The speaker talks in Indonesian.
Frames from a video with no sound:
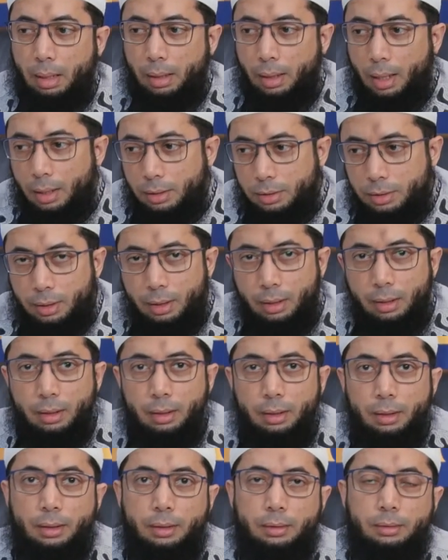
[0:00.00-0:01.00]

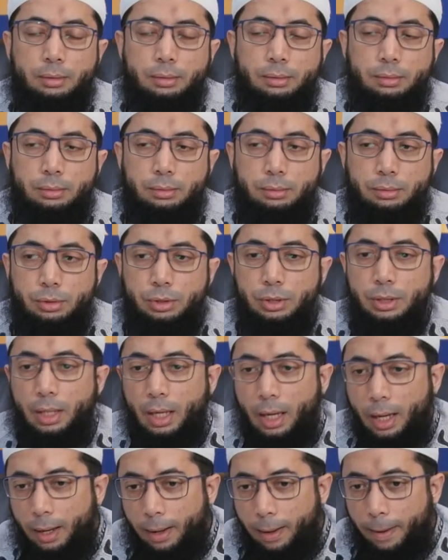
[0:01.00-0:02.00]
manajer,
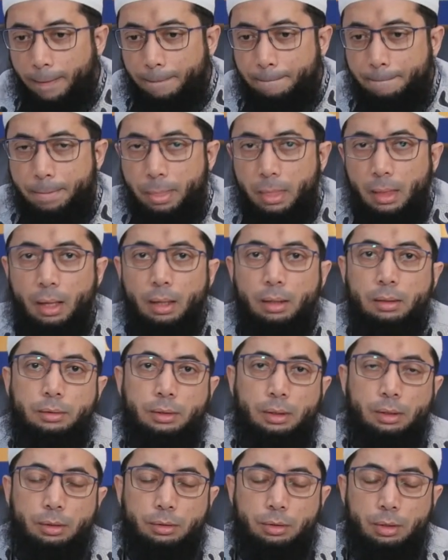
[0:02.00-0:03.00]
GM, ya,
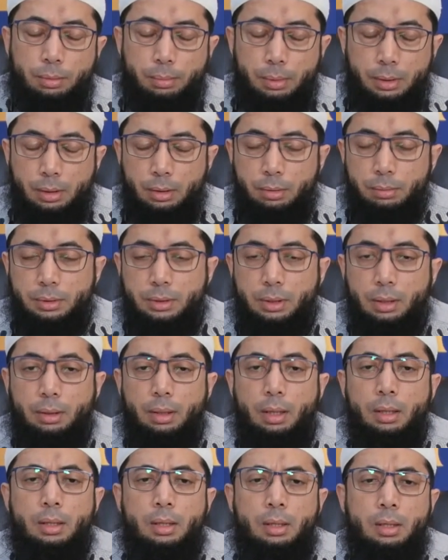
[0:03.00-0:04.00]
manajer manajer
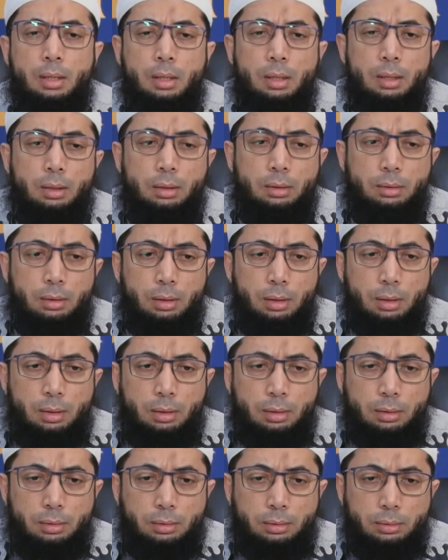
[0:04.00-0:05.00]
misalnya,
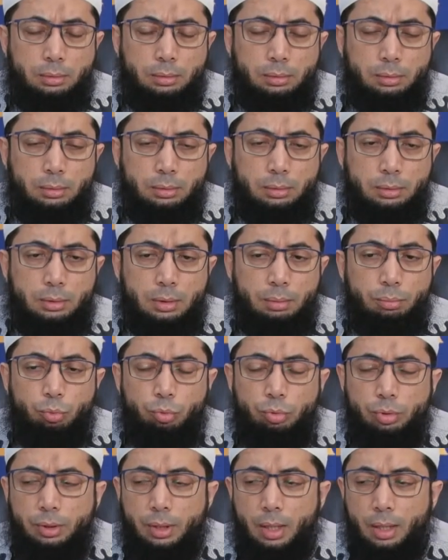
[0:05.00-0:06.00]
uh,
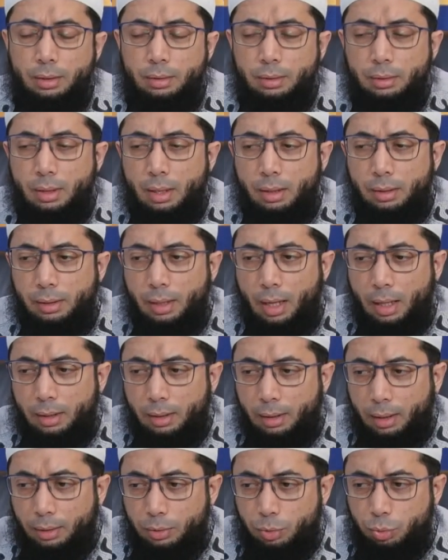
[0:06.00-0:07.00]
kemudian
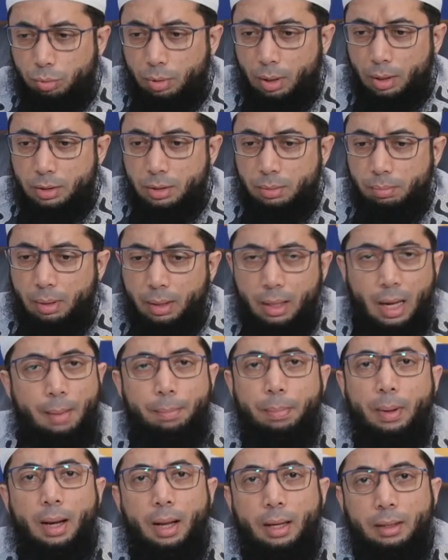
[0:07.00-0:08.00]
diangkat juga sebagai
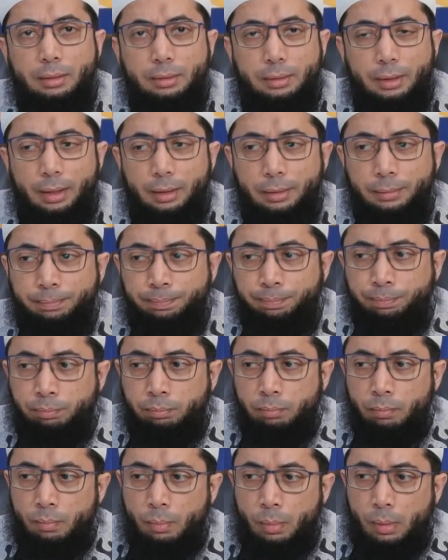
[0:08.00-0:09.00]
apalah, ya.
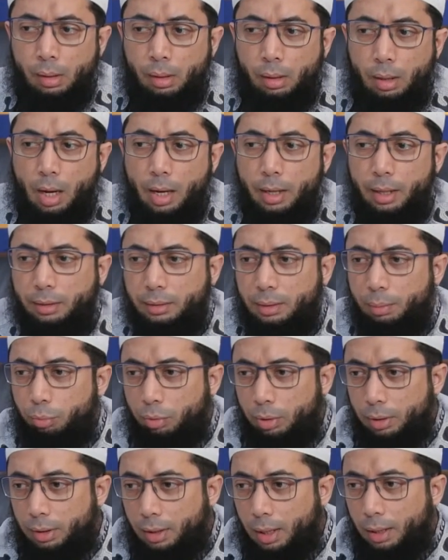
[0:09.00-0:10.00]
HRD
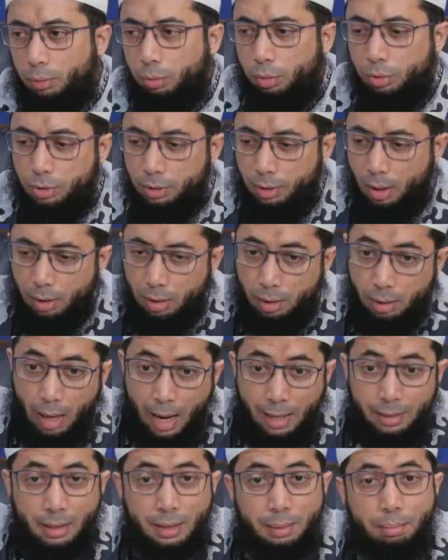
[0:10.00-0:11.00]
mungkin di kantor sehingga ada di,
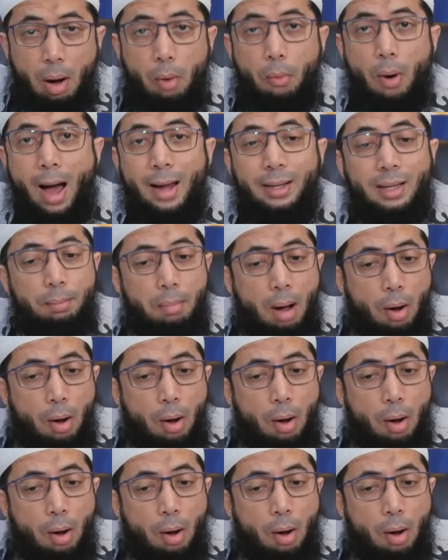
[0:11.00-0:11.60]
ada di bawah ada